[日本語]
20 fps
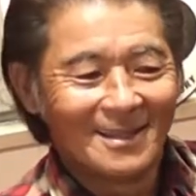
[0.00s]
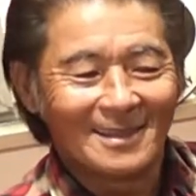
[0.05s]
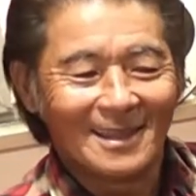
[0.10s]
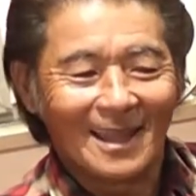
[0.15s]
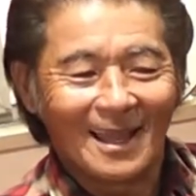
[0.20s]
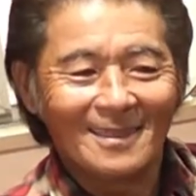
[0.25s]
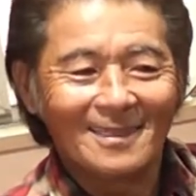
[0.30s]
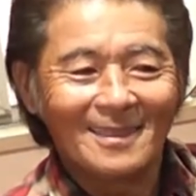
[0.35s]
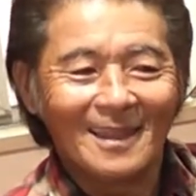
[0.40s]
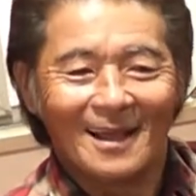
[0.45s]

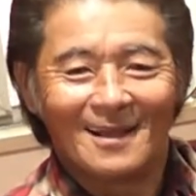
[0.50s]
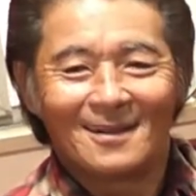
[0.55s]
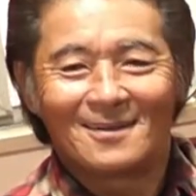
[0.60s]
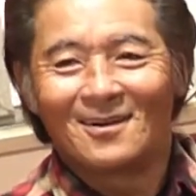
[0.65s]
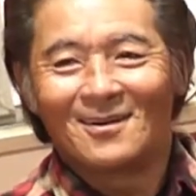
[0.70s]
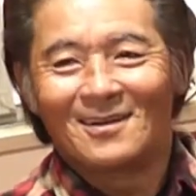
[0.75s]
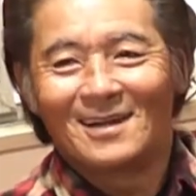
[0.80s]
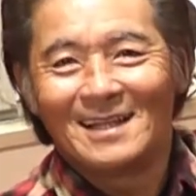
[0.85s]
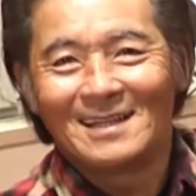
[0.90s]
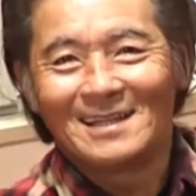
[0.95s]
なんなん
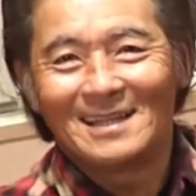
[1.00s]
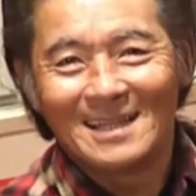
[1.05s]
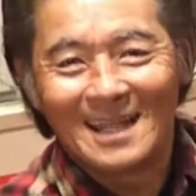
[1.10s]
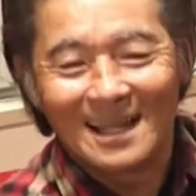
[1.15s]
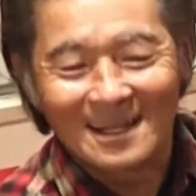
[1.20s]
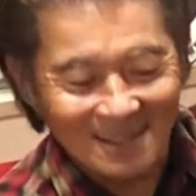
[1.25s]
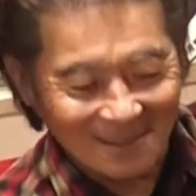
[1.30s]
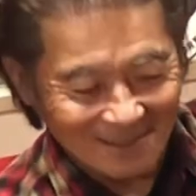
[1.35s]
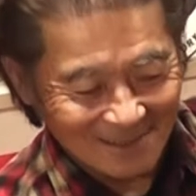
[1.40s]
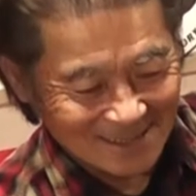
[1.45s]
これって
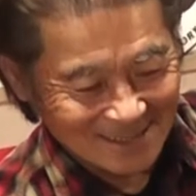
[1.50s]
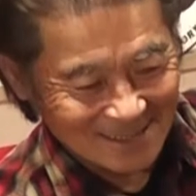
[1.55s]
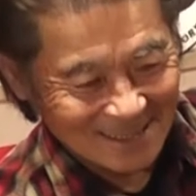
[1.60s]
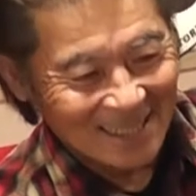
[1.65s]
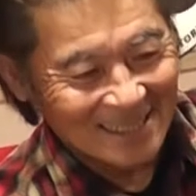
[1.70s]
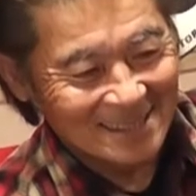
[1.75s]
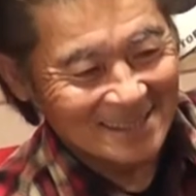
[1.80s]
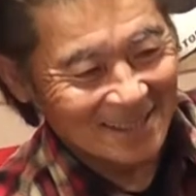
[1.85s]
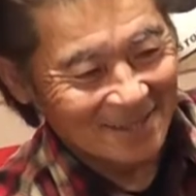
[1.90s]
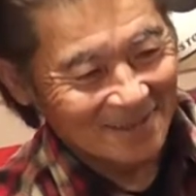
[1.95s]
なるかもしれ
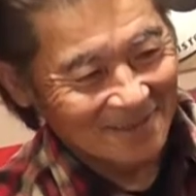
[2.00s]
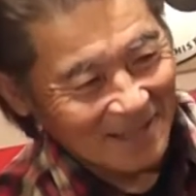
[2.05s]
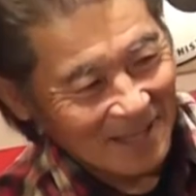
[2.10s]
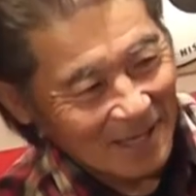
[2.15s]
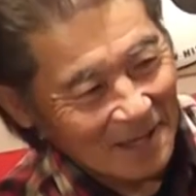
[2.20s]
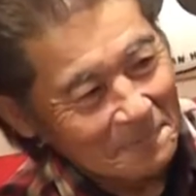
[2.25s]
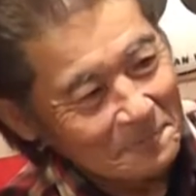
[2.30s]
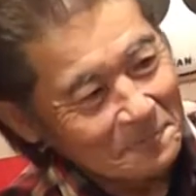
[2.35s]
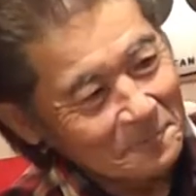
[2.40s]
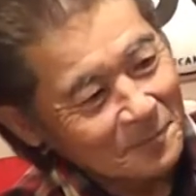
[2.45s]
ないですけど
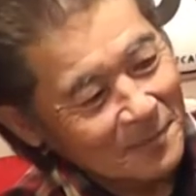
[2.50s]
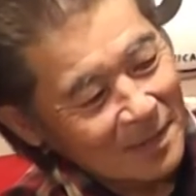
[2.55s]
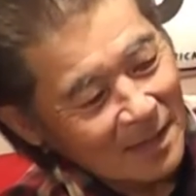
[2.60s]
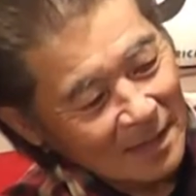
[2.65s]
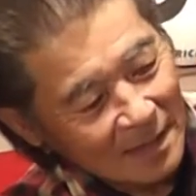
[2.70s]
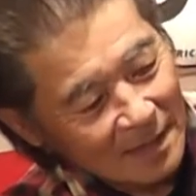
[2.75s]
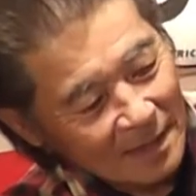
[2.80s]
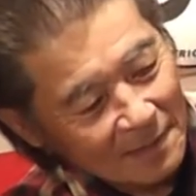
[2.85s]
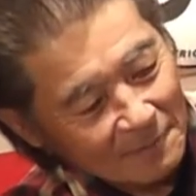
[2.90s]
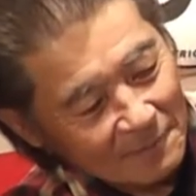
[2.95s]
ね
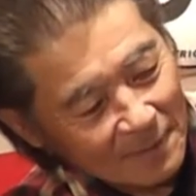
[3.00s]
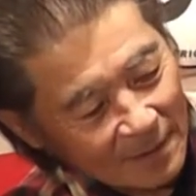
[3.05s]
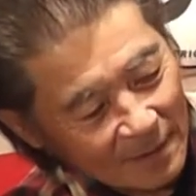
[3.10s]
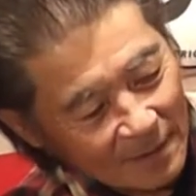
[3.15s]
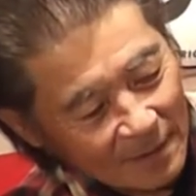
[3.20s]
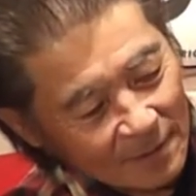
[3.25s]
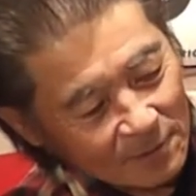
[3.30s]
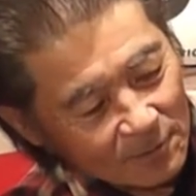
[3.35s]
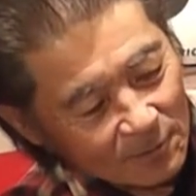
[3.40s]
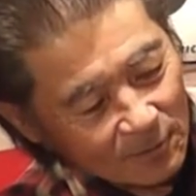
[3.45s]
まあ
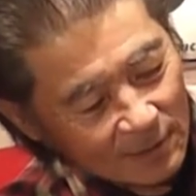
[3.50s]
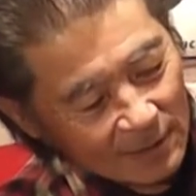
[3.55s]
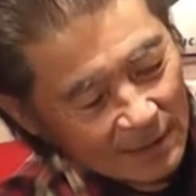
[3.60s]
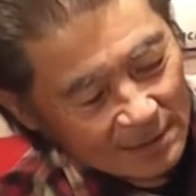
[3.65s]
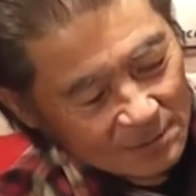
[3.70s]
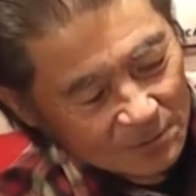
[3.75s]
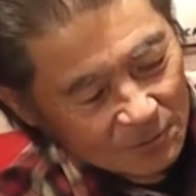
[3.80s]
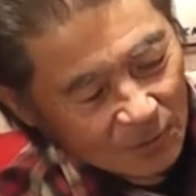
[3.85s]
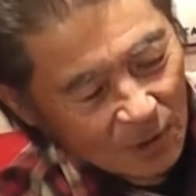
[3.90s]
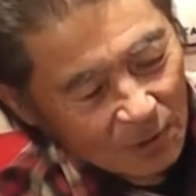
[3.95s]
とりあ
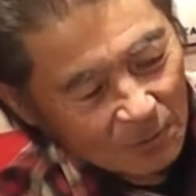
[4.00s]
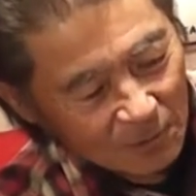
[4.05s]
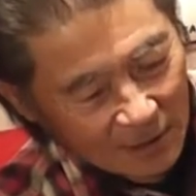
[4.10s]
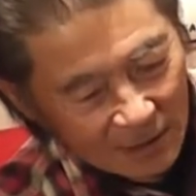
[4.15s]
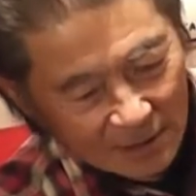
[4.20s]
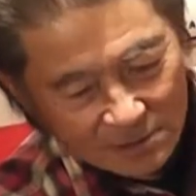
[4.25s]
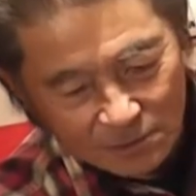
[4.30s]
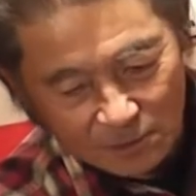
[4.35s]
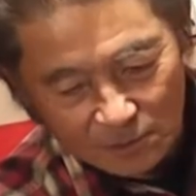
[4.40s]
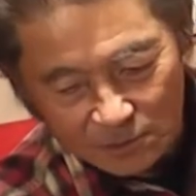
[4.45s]
えずこれも
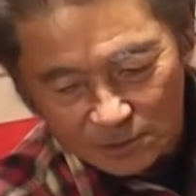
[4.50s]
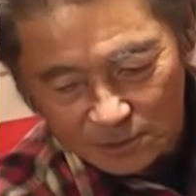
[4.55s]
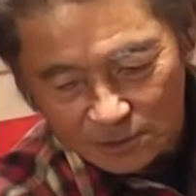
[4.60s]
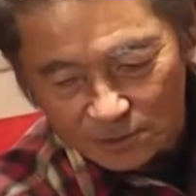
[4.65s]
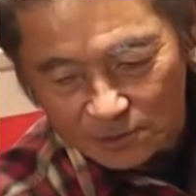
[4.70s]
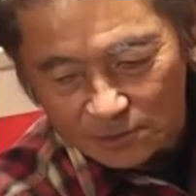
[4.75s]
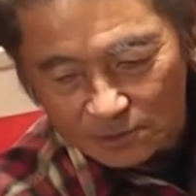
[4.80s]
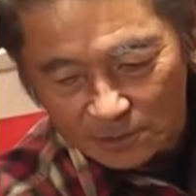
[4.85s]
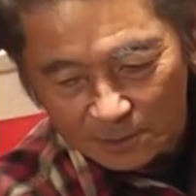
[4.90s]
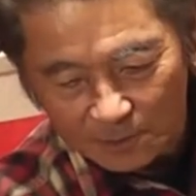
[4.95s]
ね一つ
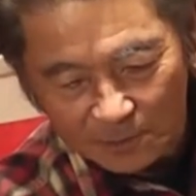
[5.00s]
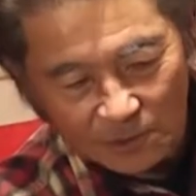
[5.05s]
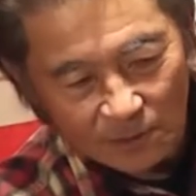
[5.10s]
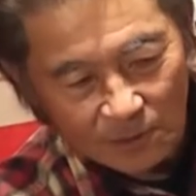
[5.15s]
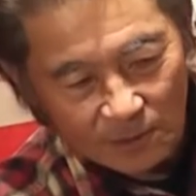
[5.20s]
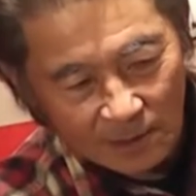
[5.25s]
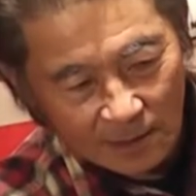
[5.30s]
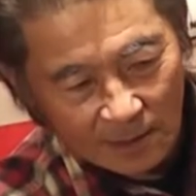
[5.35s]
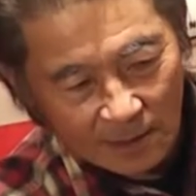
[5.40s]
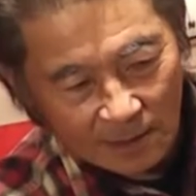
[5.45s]
作ってみ
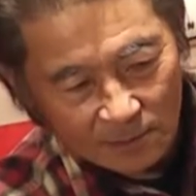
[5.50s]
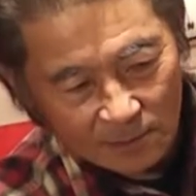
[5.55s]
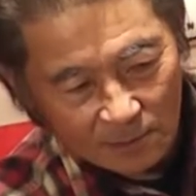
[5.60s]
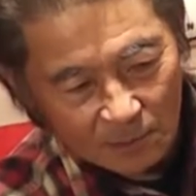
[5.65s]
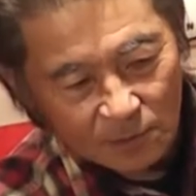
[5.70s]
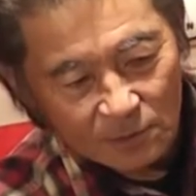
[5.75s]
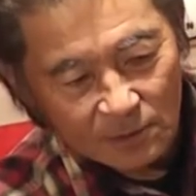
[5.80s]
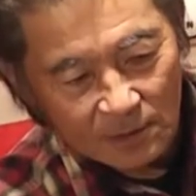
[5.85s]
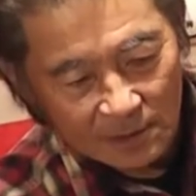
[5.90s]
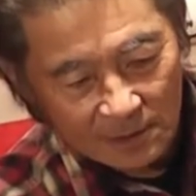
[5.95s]
ようかなと
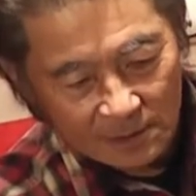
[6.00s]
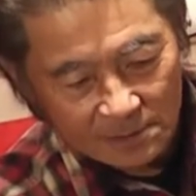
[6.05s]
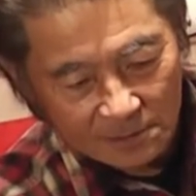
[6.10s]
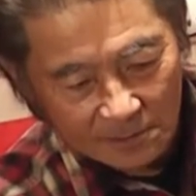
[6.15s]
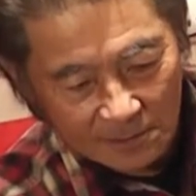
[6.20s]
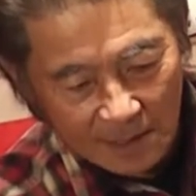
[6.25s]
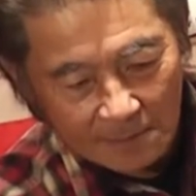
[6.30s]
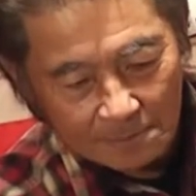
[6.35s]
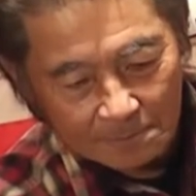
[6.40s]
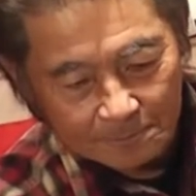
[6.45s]
思ってるんです
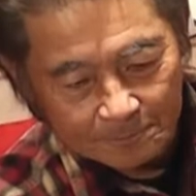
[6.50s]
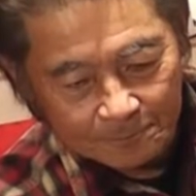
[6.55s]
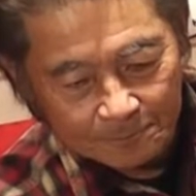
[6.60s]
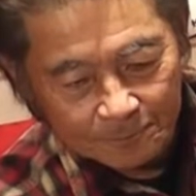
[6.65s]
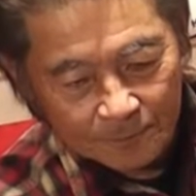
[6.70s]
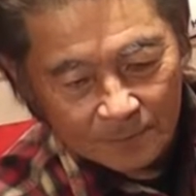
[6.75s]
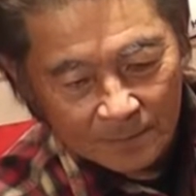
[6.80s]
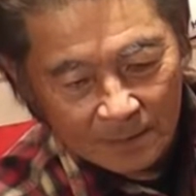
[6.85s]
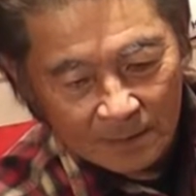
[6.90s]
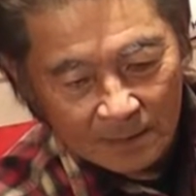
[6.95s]
よね
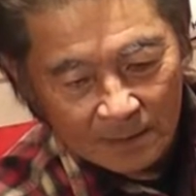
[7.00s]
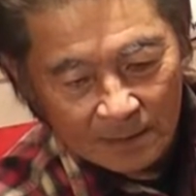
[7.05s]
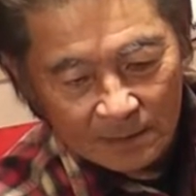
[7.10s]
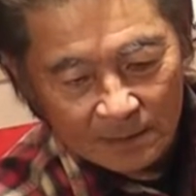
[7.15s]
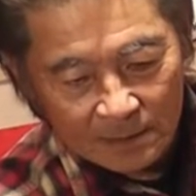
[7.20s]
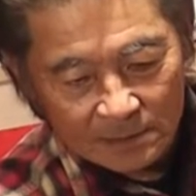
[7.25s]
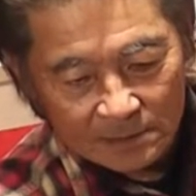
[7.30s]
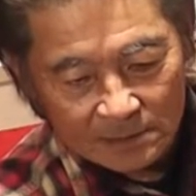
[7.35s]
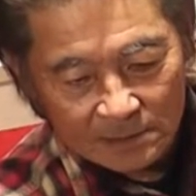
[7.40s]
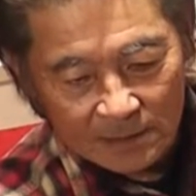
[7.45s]

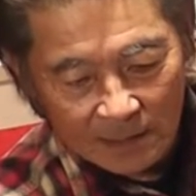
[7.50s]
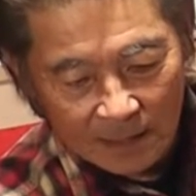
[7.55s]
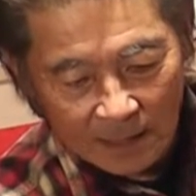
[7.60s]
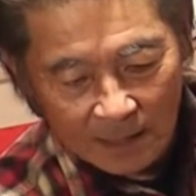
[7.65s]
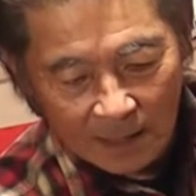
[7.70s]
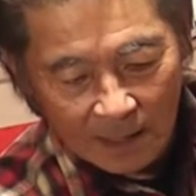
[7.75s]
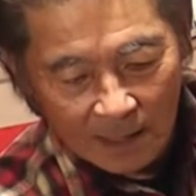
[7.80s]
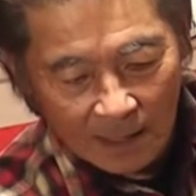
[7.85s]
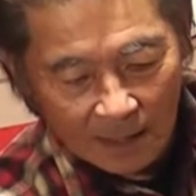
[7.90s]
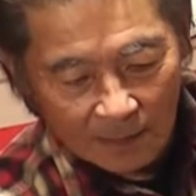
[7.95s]
で
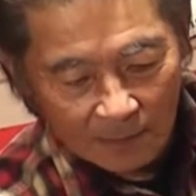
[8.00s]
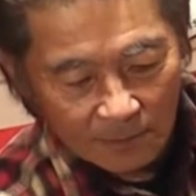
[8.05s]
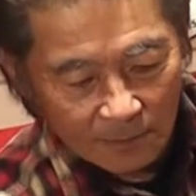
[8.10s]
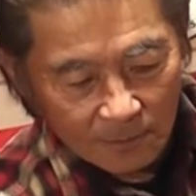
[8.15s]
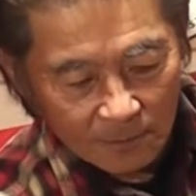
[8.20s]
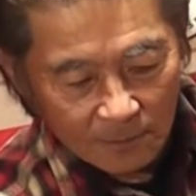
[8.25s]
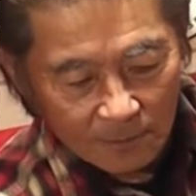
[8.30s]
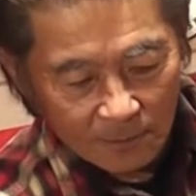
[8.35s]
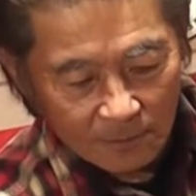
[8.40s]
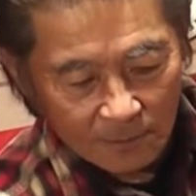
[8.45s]
ねあ
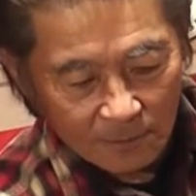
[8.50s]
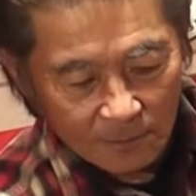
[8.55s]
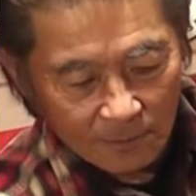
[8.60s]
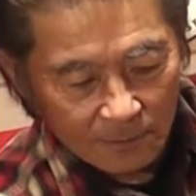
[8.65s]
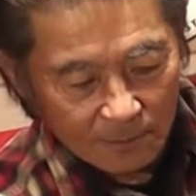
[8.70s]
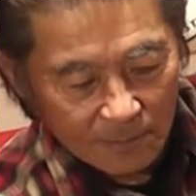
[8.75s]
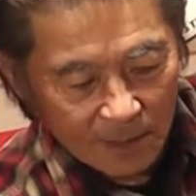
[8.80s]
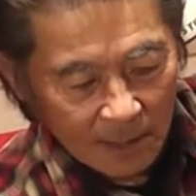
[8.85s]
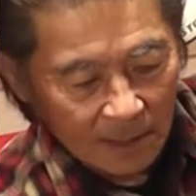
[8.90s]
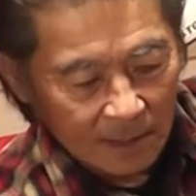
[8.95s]

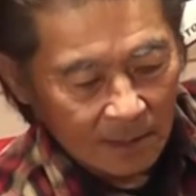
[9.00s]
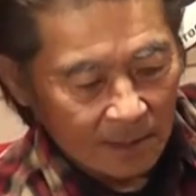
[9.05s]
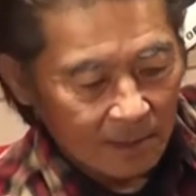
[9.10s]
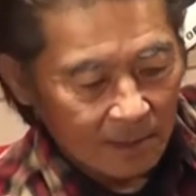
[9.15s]
のー、ま